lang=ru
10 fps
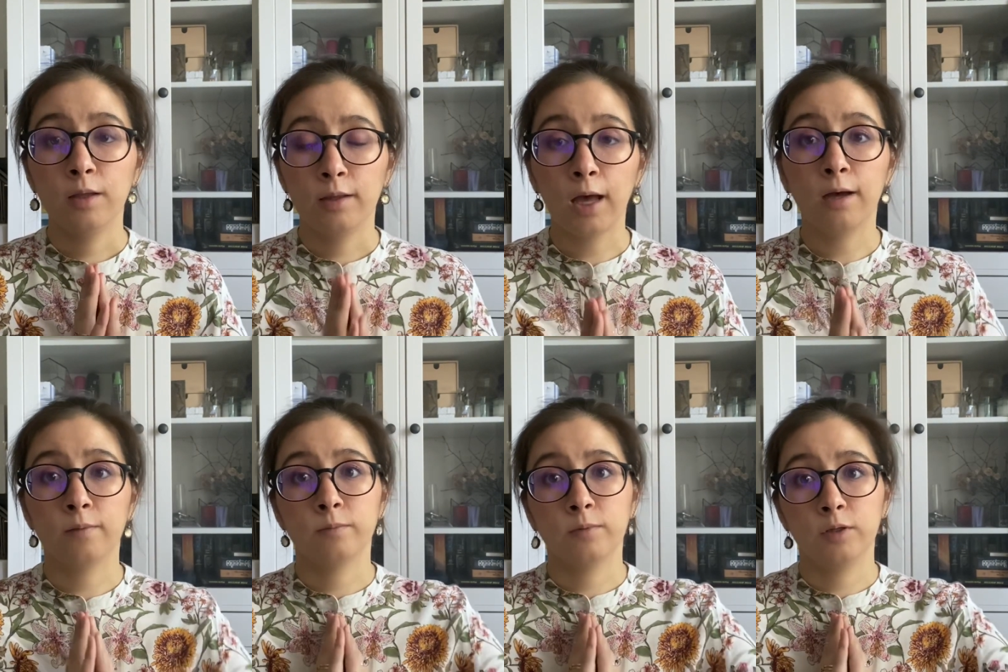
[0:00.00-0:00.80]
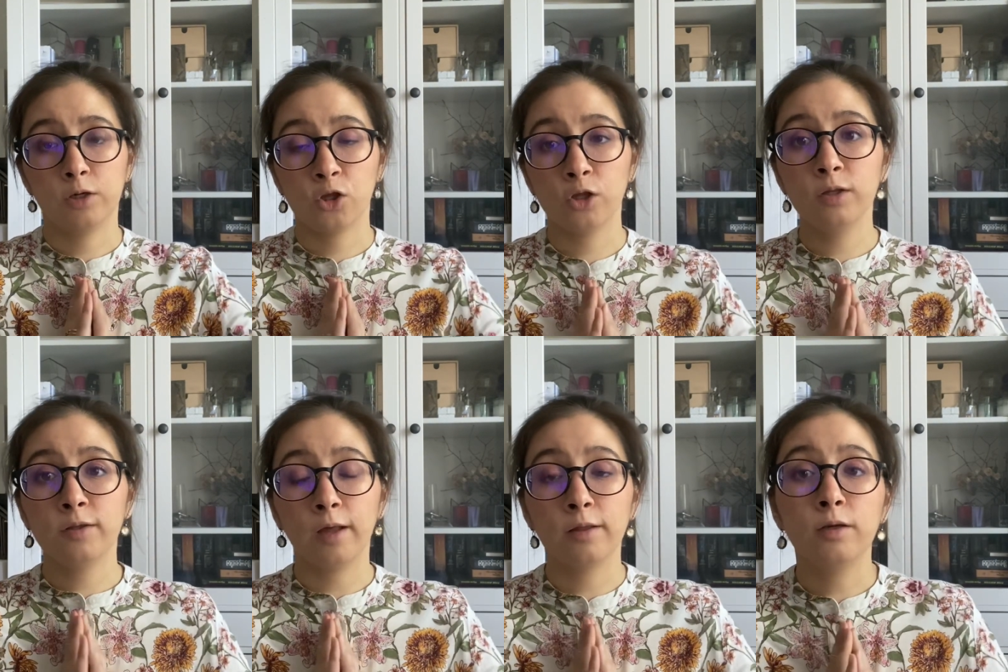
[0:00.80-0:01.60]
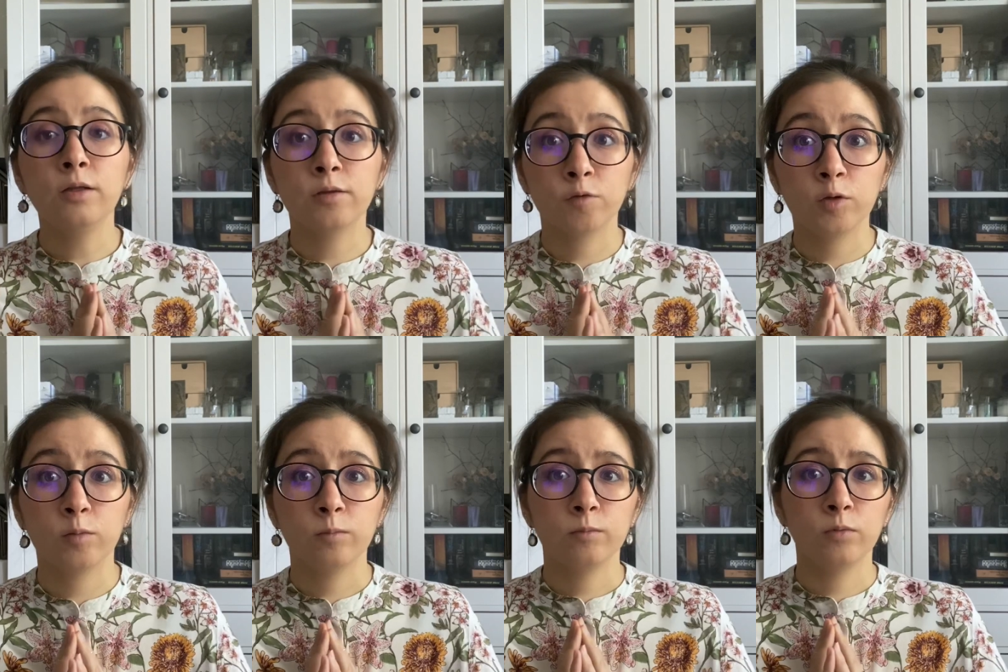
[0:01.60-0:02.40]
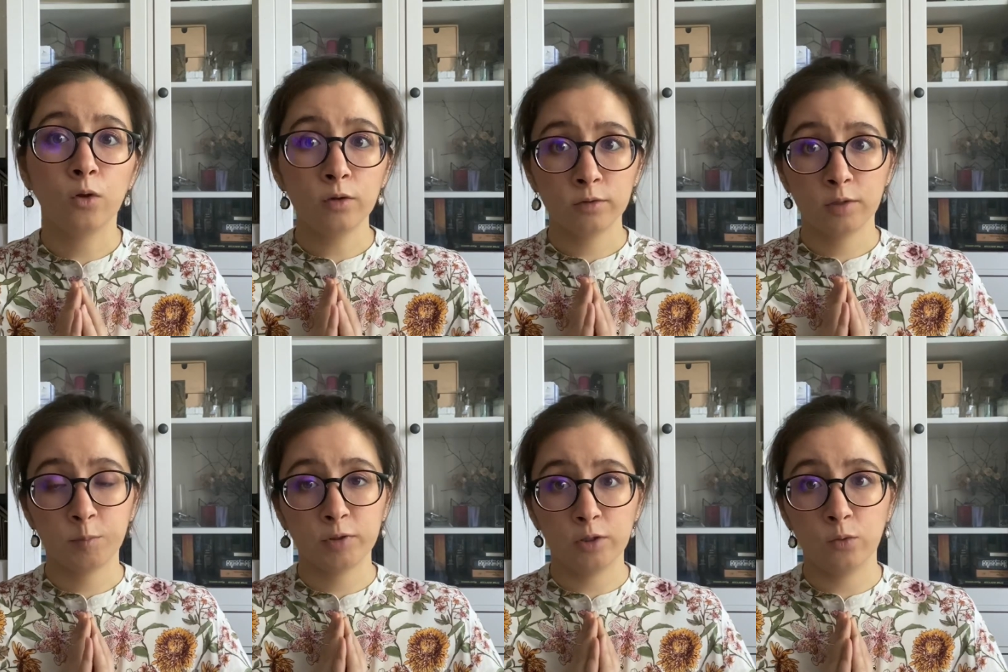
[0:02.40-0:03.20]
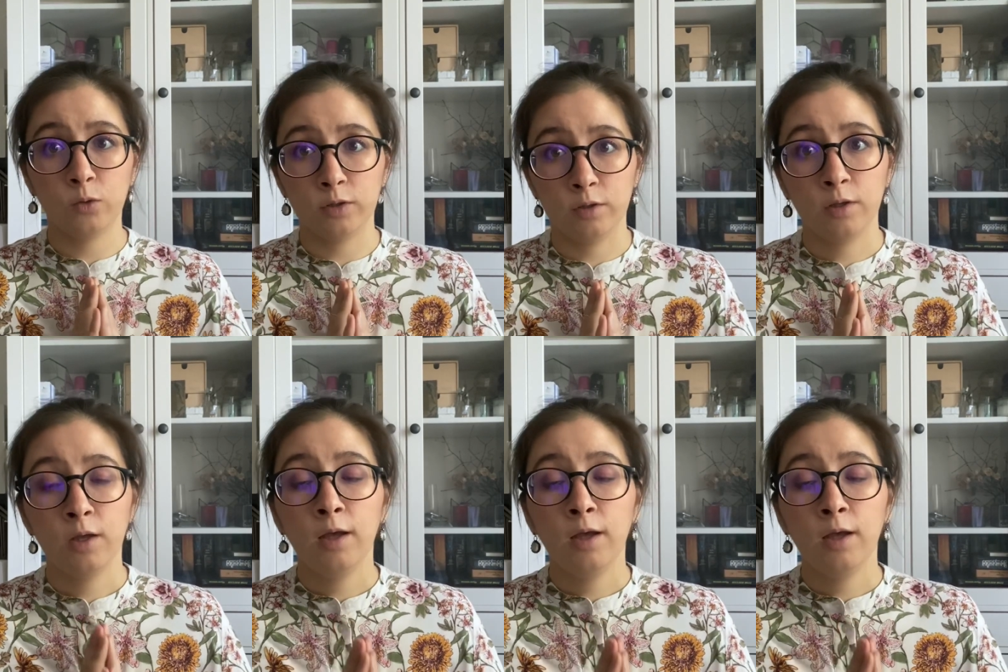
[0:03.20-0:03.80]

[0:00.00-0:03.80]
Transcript: Я решилась открыть свой блог на Патреоне.